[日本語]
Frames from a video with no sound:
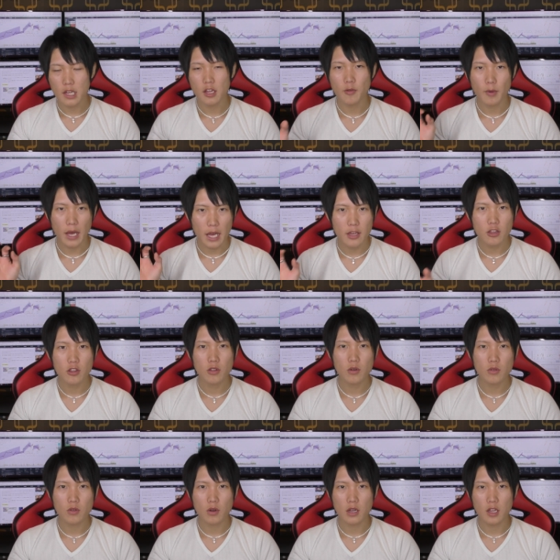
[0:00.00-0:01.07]
例えば
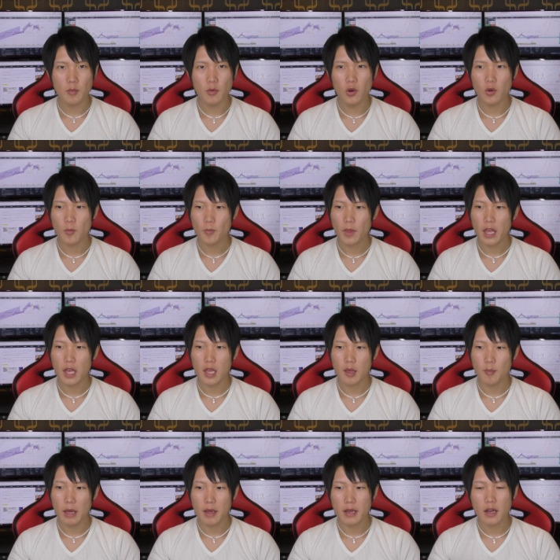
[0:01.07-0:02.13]
ICO とかでも、
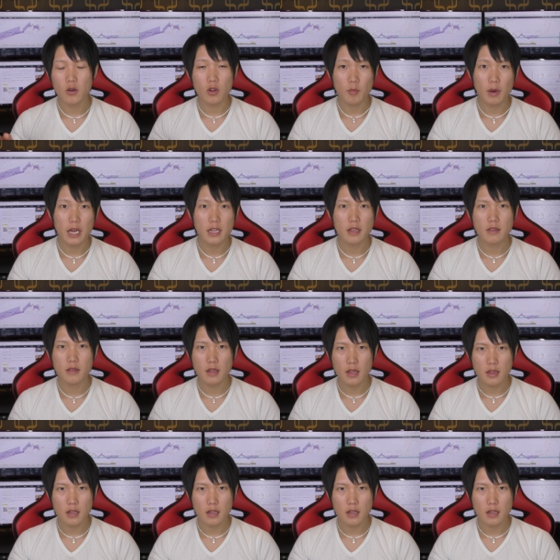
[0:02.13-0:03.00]
過去にマイナスになっ